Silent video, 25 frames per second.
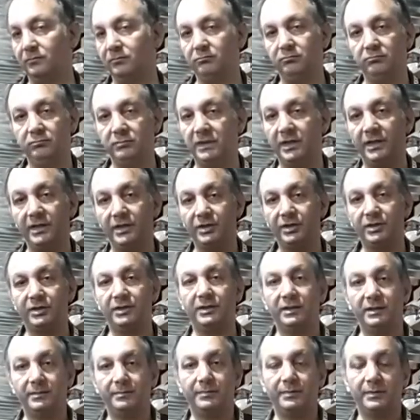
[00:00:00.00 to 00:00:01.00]

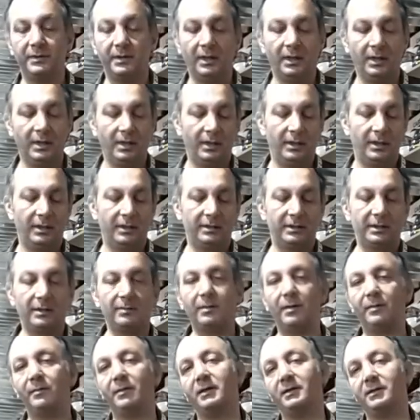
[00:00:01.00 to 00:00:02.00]
değiştirip e,
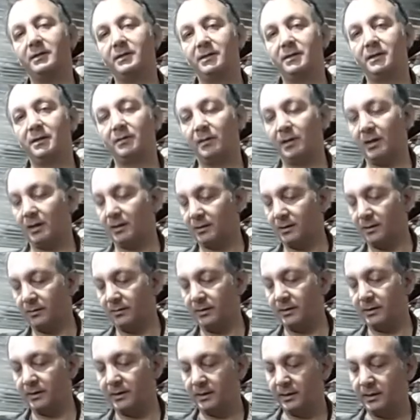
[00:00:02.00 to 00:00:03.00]
tamamen size bağlı
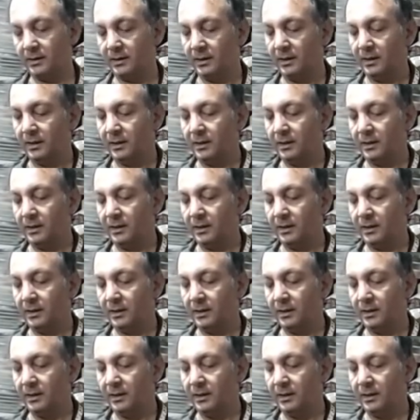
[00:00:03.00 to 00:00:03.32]
tabii ki.